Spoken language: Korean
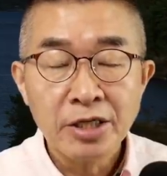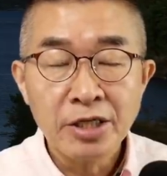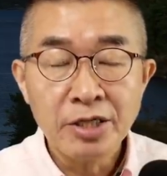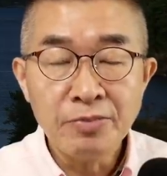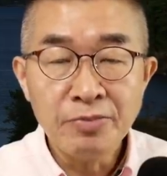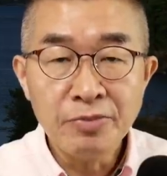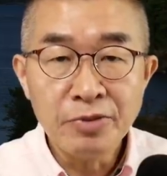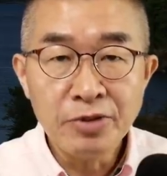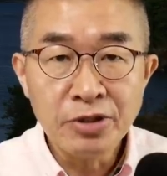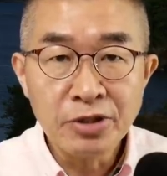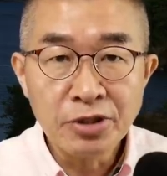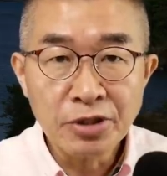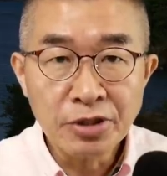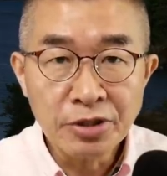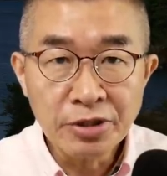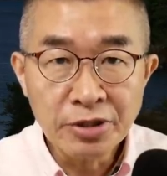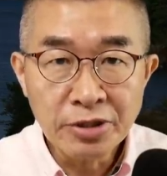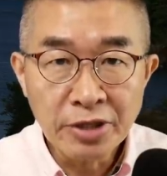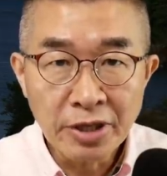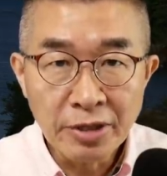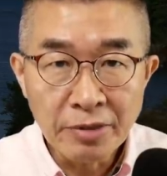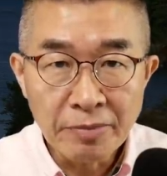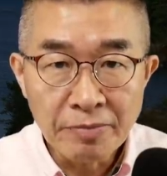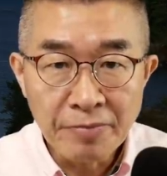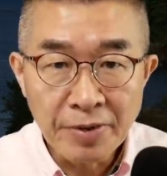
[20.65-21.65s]

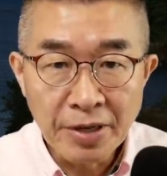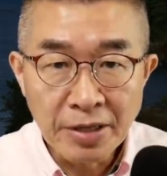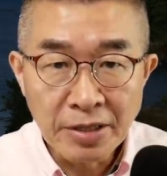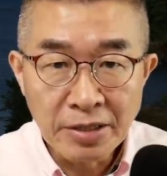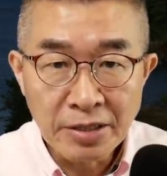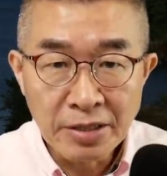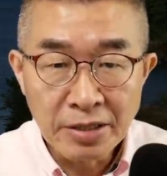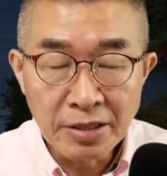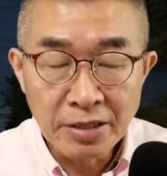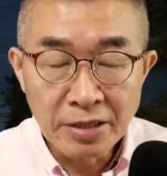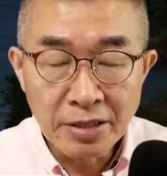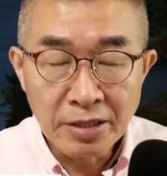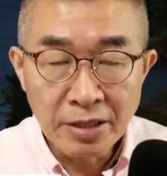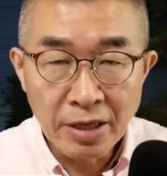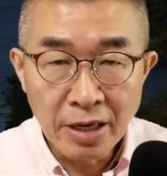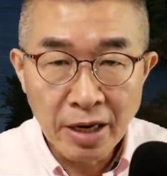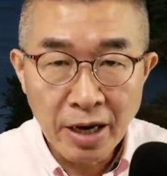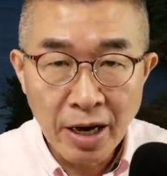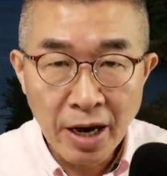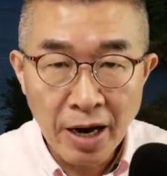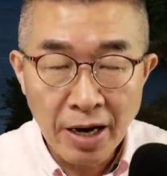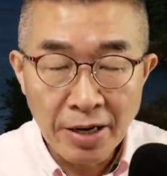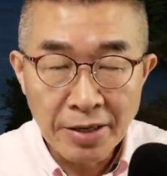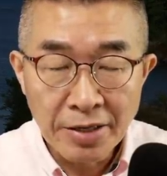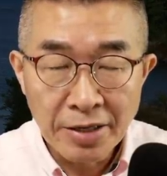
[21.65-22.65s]
김정은의
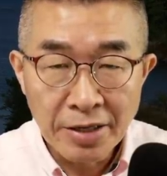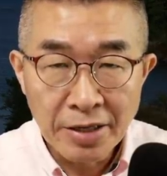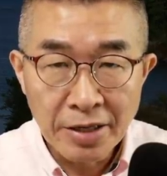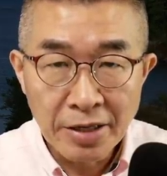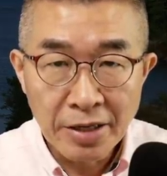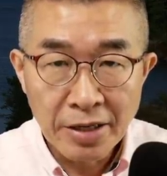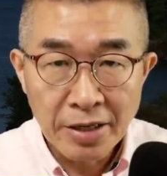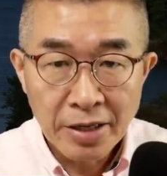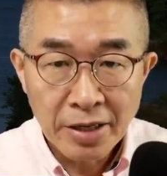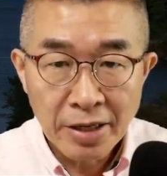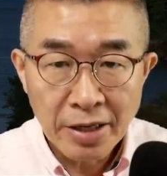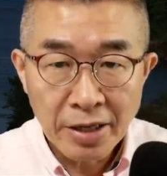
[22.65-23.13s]
명령하에